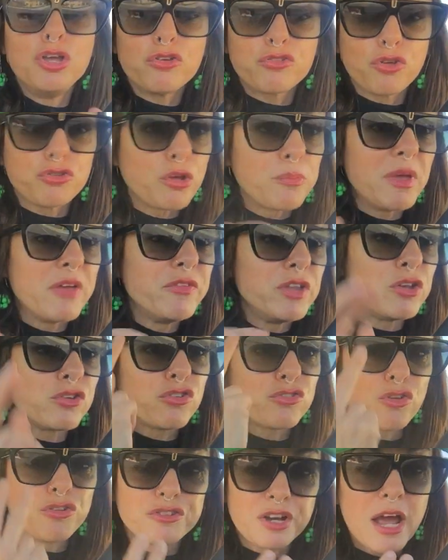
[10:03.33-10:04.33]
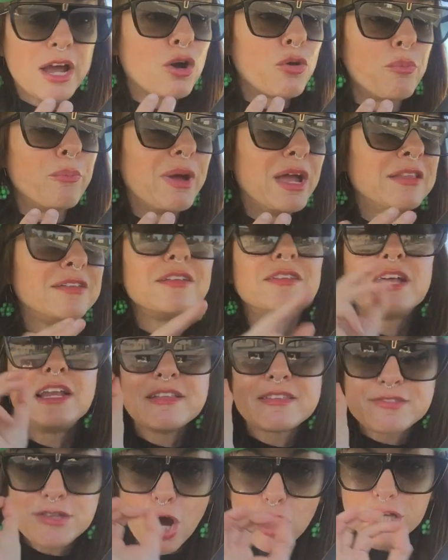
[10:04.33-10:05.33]
Io sotto i miei video ci sono tre commenti
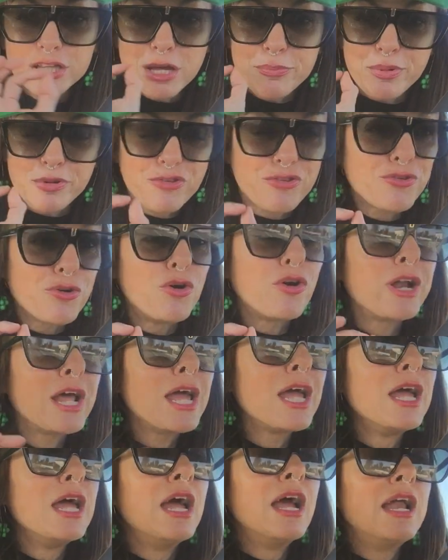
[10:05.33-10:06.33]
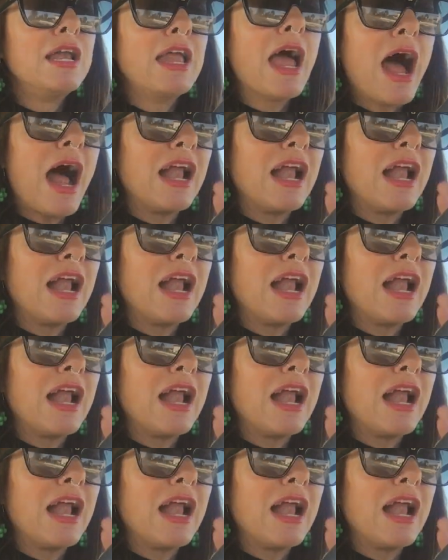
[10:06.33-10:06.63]
delle solite persone, le